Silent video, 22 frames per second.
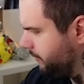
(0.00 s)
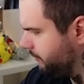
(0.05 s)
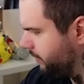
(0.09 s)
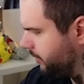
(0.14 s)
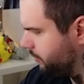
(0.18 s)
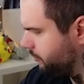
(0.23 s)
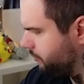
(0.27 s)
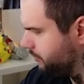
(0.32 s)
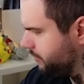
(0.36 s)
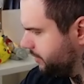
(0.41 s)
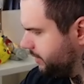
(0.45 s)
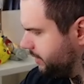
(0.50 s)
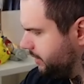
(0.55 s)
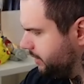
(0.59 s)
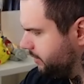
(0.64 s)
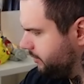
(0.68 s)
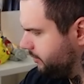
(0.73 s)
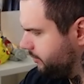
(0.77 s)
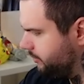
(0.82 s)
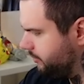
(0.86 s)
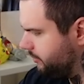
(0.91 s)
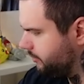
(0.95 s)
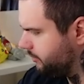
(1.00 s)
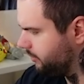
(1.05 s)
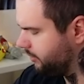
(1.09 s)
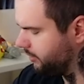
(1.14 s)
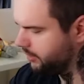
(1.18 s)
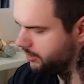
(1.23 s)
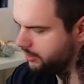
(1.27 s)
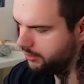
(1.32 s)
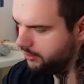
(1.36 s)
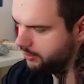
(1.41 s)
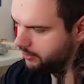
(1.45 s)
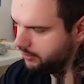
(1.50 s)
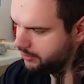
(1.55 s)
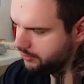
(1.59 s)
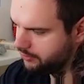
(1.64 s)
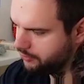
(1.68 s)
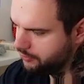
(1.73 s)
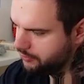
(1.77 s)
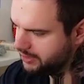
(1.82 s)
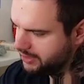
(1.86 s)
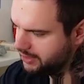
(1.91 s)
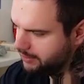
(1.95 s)
Weil Rosinen, ja, also
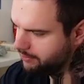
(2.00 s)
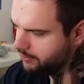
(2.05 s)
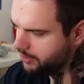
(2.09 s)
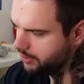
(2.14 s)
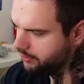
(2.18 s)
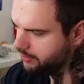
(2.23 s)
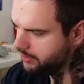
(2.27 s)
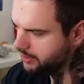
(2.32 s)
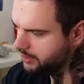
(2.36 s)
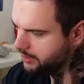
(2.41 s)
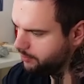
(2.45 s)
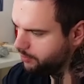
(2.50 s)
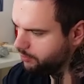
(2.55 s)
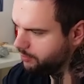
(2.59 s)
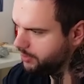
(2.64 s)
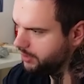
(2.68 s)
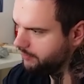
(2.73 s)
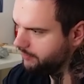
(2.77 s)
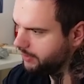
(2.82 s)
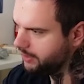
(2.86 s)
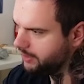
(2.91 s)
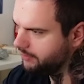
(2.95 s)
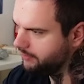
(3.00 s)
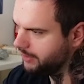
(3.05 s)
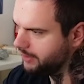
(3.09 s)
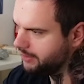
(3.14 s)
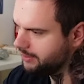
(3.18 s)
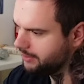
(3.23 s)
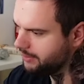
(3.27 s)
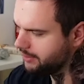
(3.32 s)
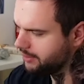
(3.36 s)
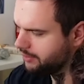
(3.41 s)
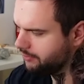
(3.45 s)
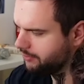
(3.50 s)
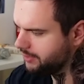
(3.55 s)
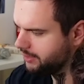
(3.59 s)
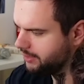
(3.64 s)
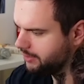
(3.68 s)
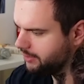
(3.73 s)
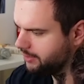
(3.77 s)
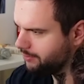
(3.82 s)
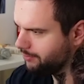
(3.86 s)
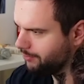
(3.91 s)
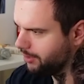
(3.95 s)
Rosinen brauche ich nicht probieren, weil ich weiß, dass ich
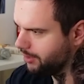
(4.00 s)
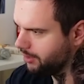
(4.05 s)
Rosinen nicht